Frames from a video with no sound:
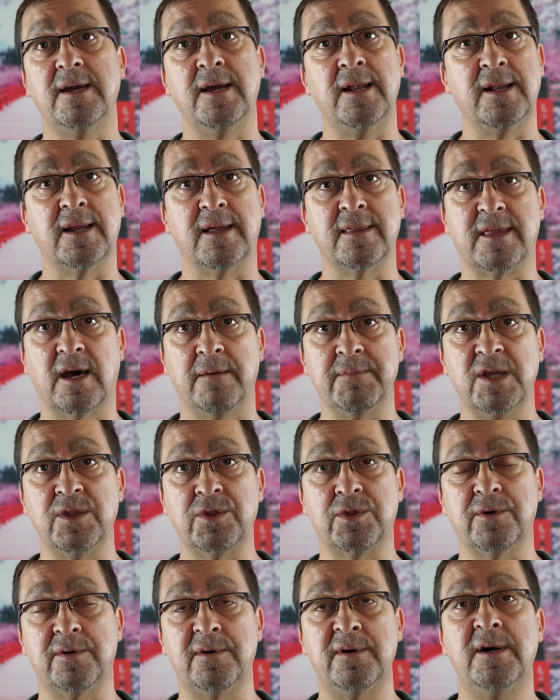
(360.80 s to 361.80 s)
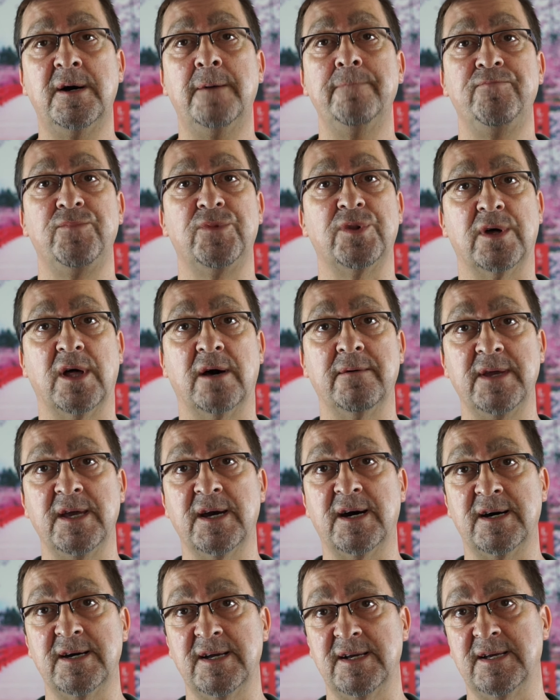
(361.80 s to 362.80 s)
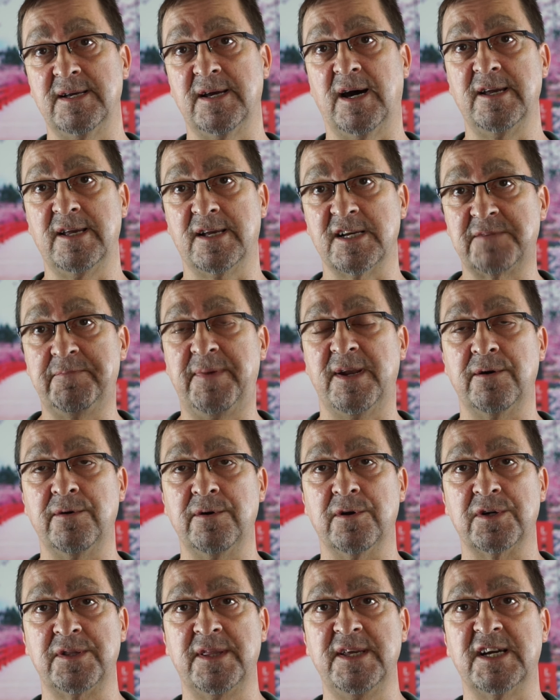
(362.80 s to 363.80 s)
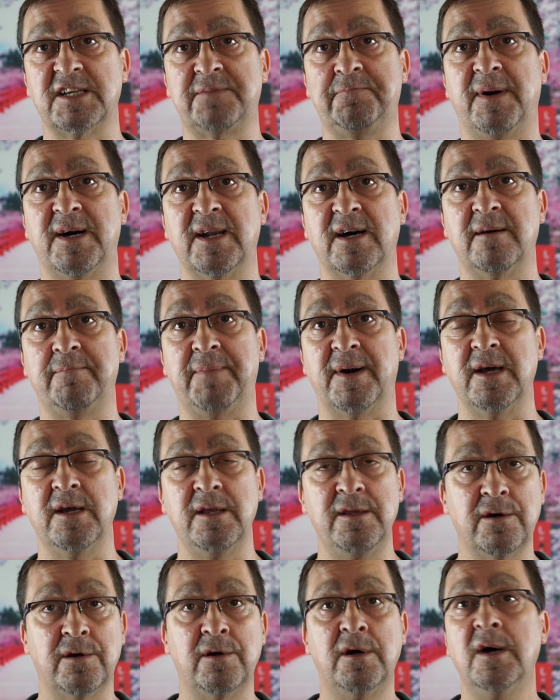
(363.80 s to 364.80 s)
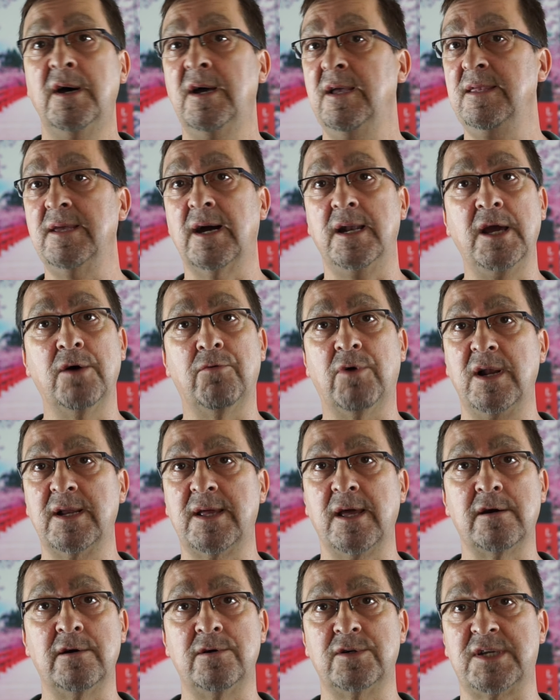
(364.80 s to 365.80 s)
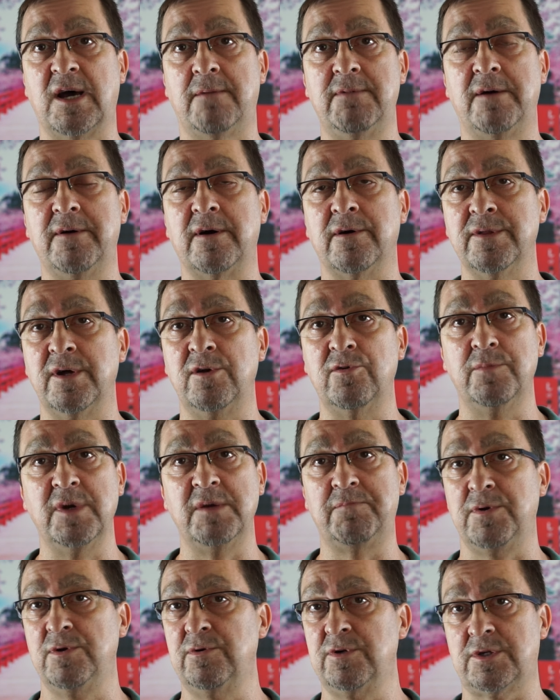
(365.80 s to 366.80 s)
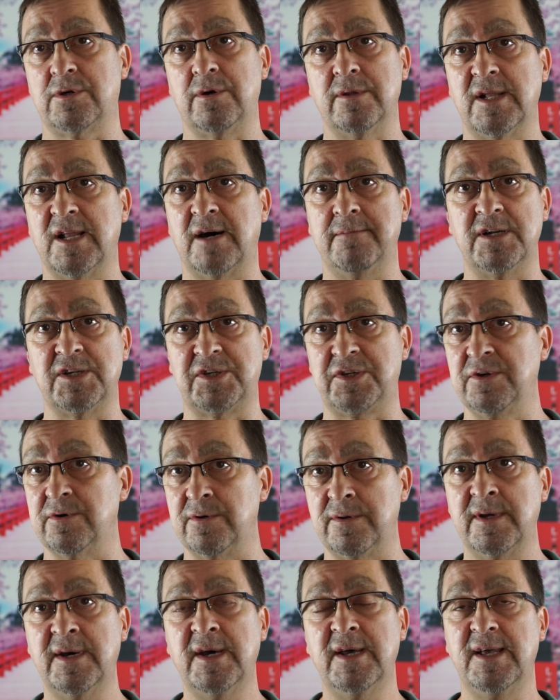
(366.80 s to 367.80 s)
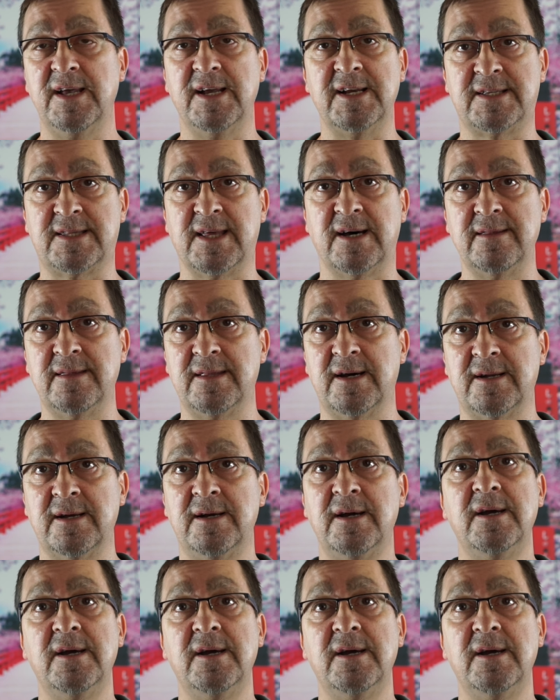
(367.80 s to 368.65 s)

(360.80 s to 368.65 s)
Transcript: en lanzamiento. Todavía eh, hay que esperar unos días para, ello. Y al igual que os hablaba con el UMI Plus, con la versión estándar,